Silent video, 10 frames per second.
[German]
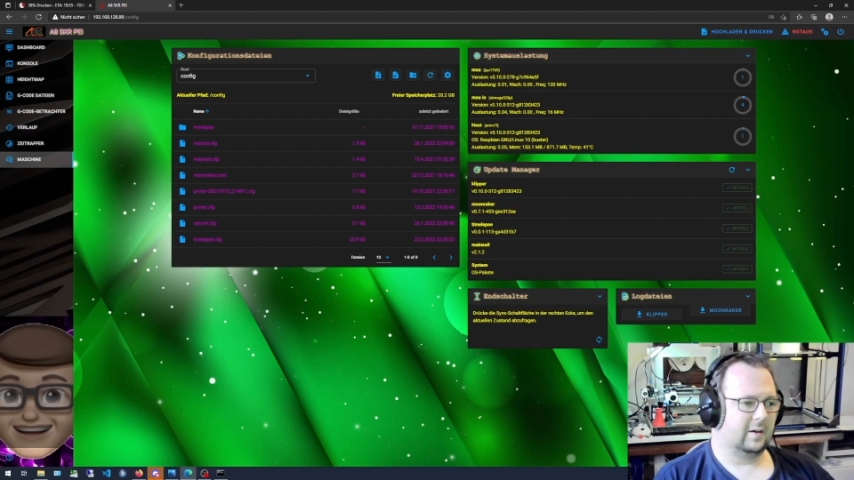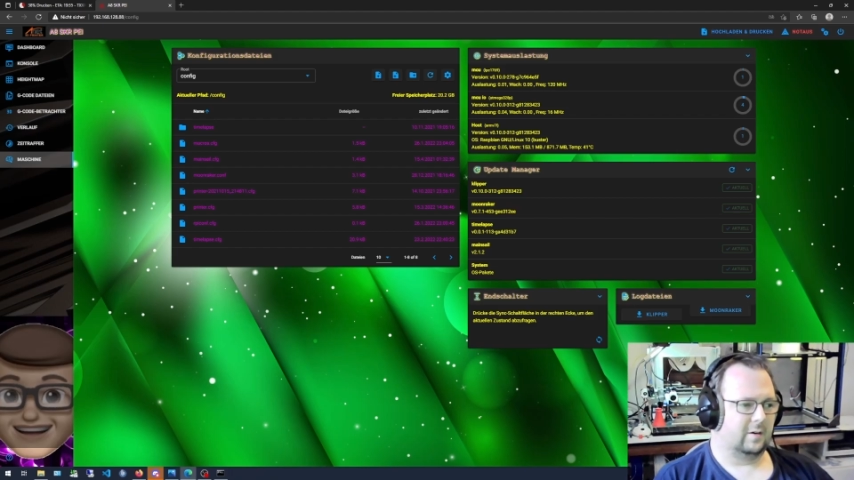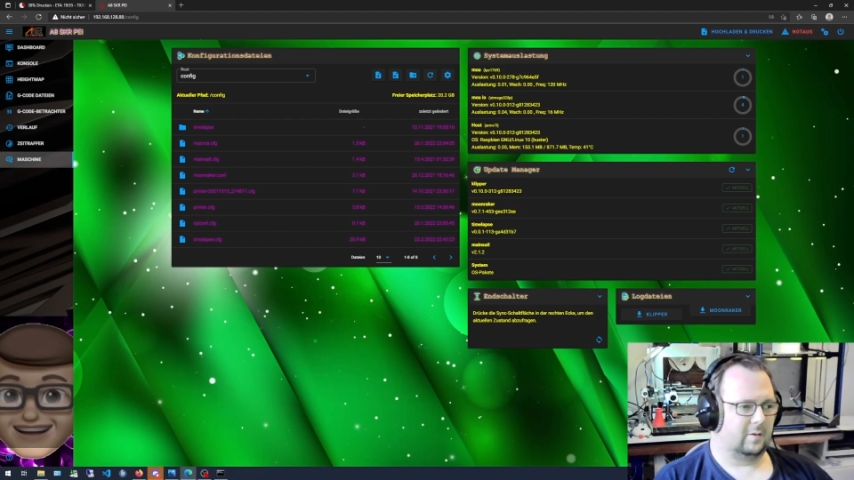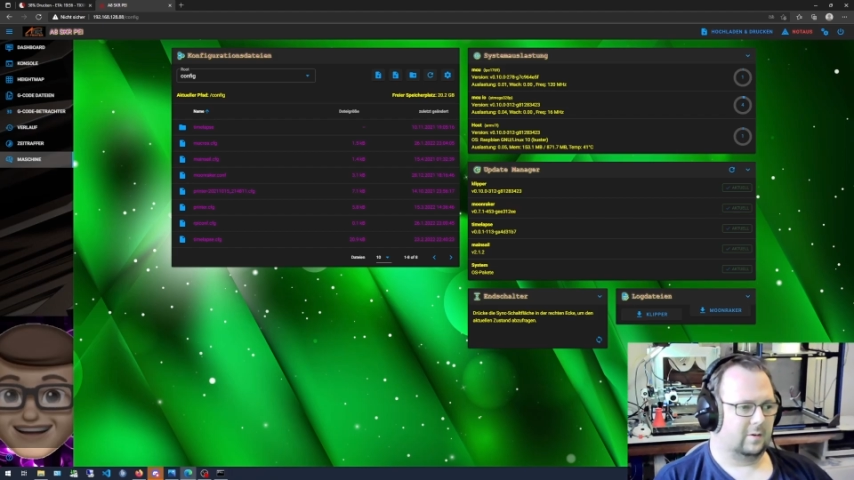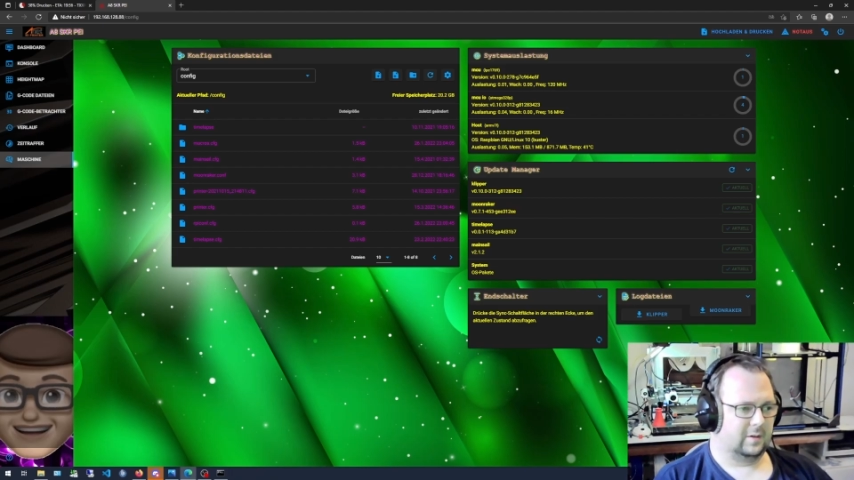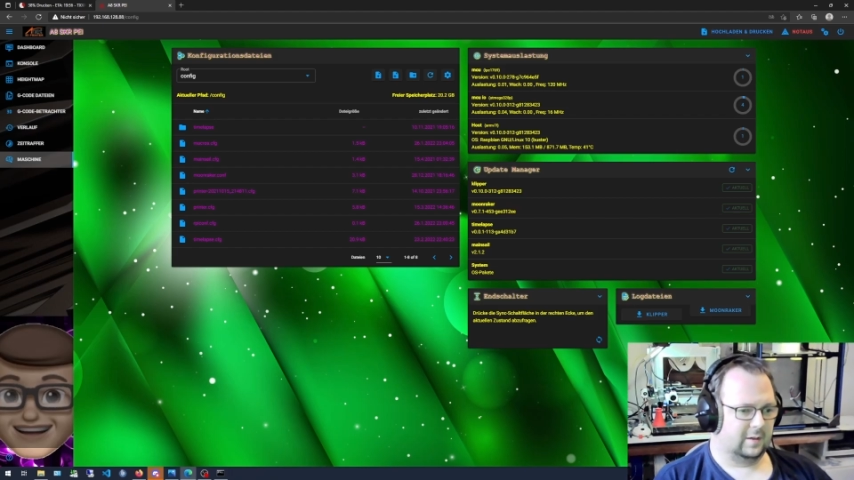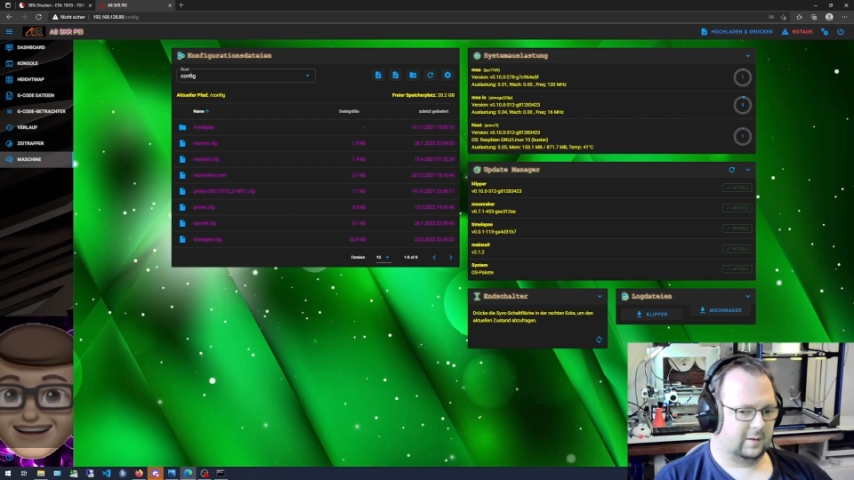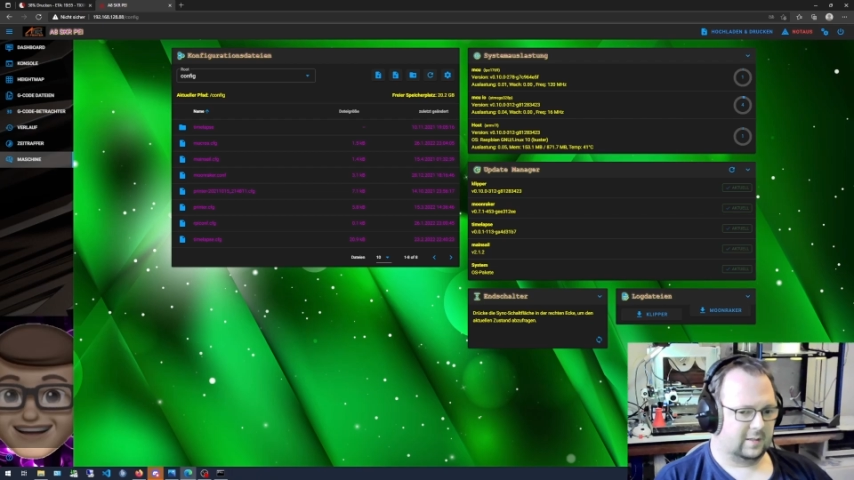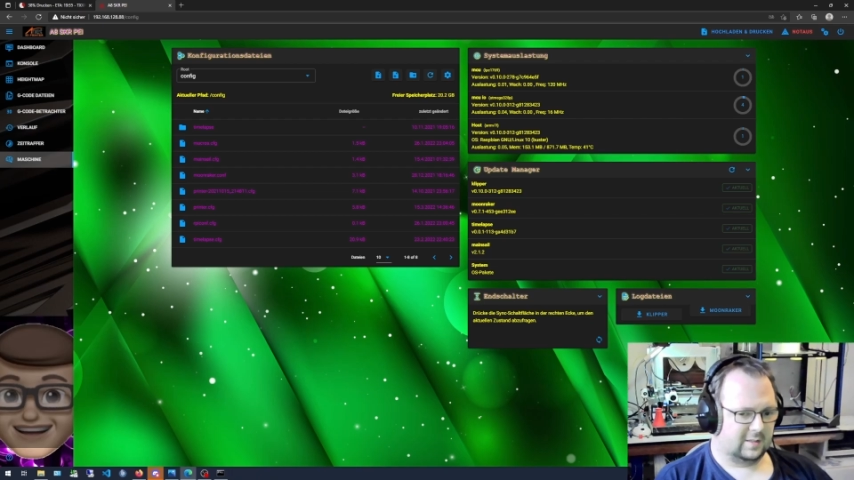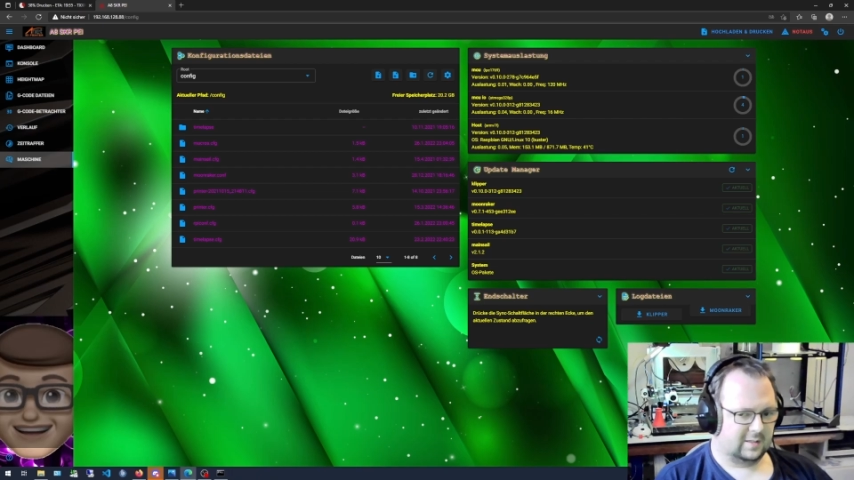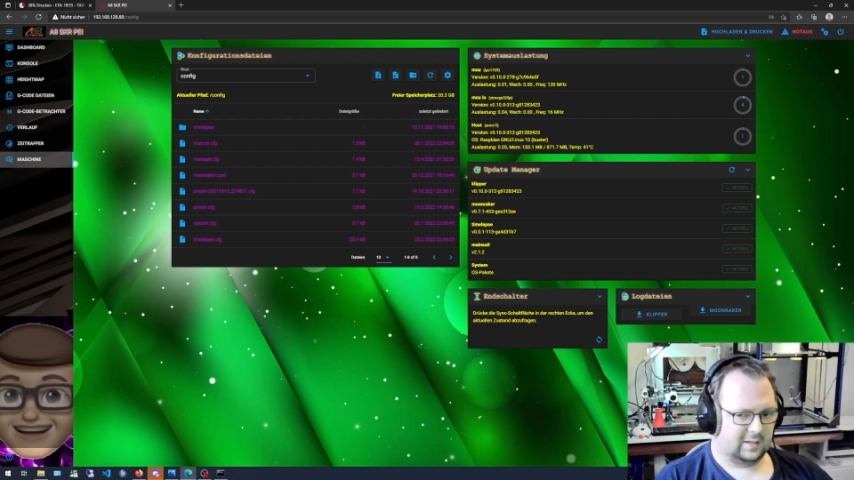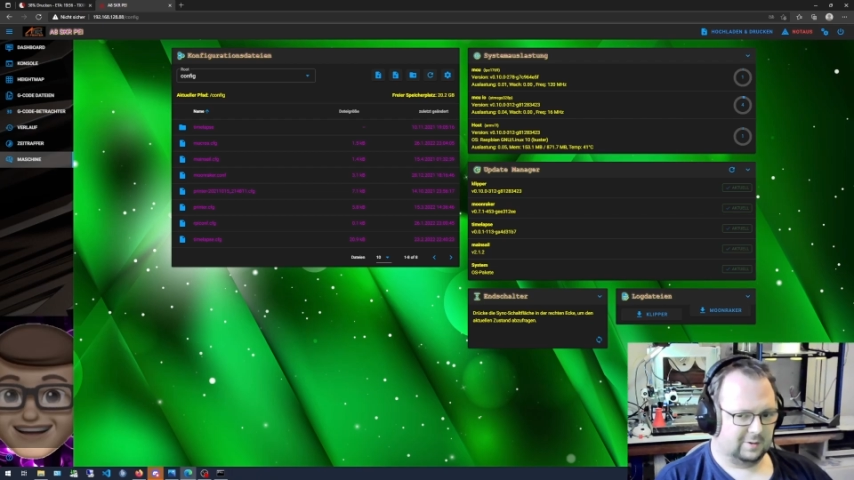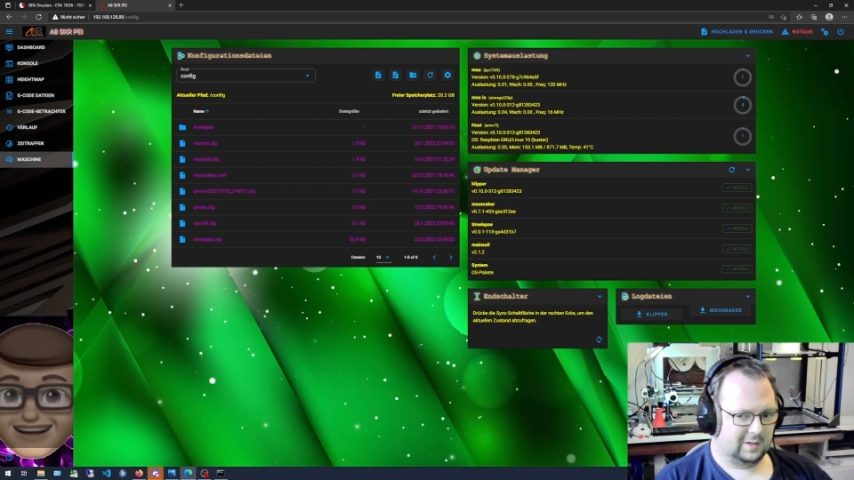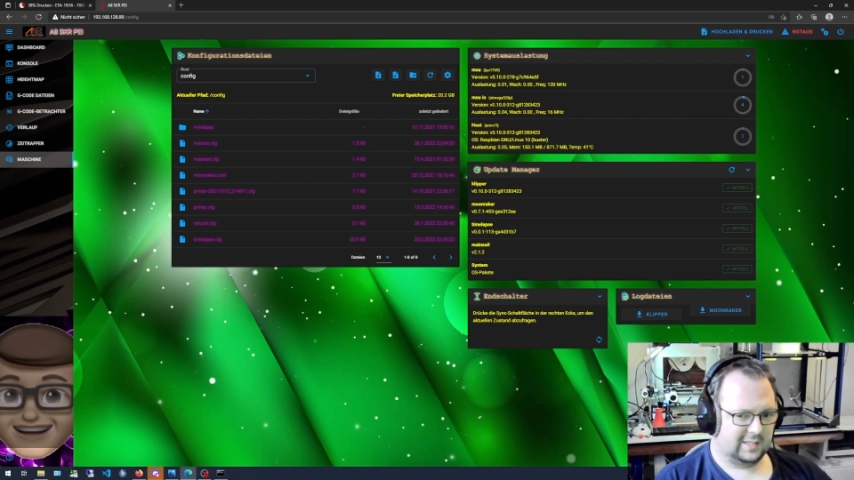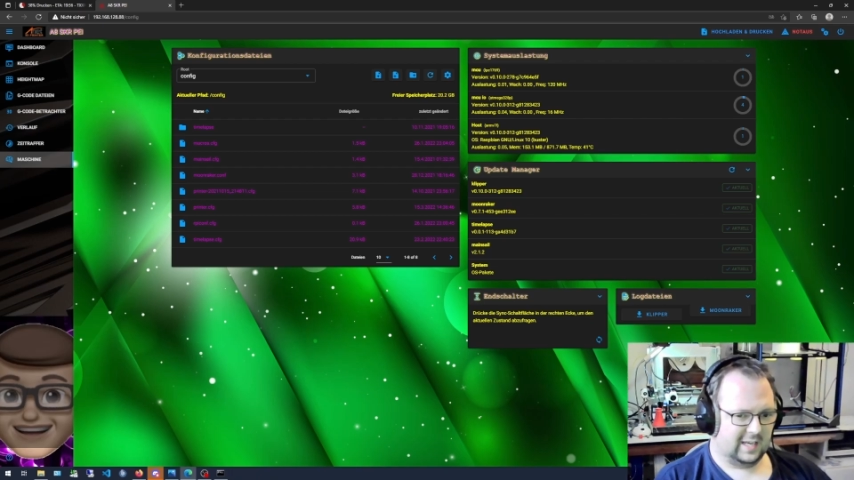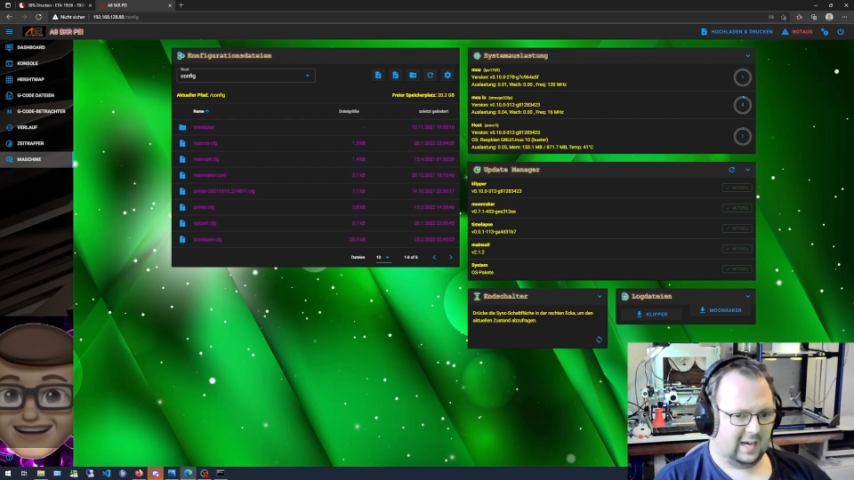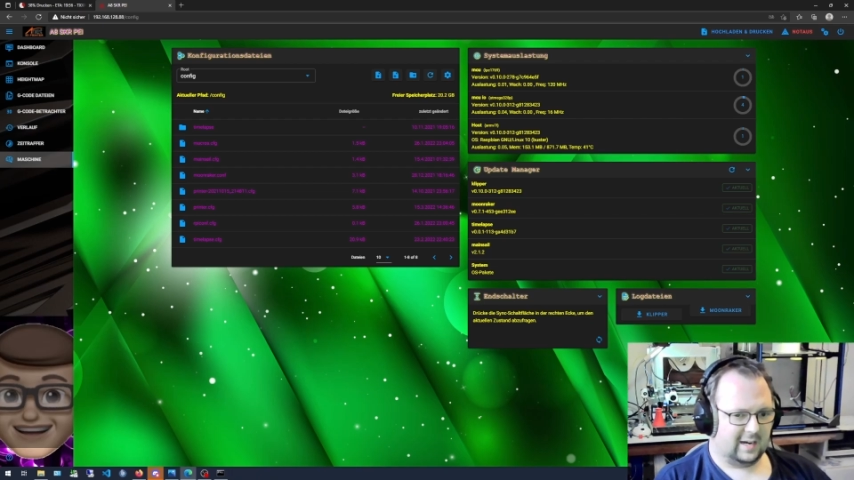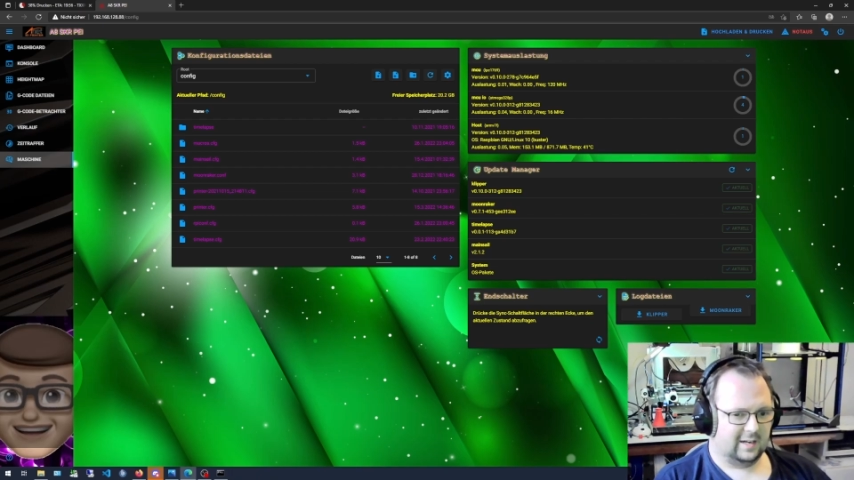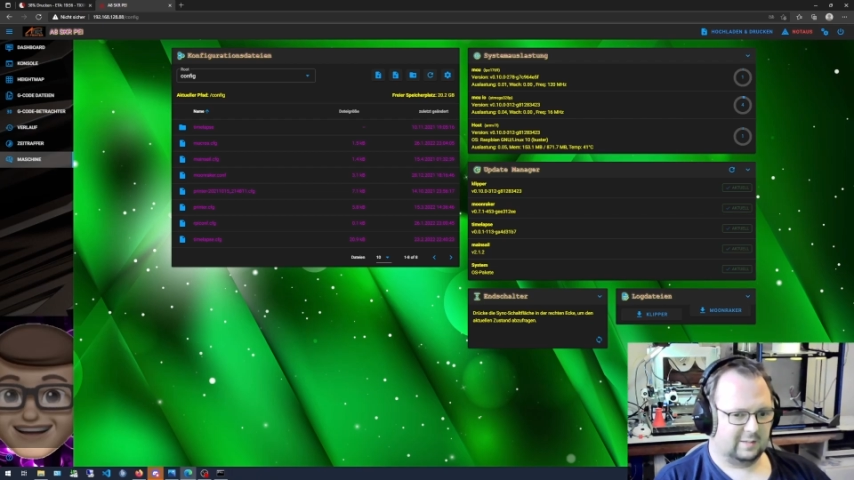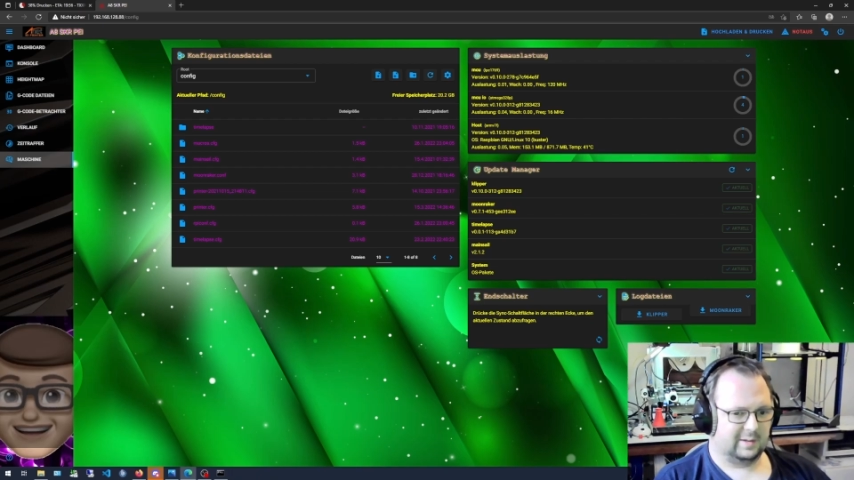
Und das ist natürlich sehr ärgerlich,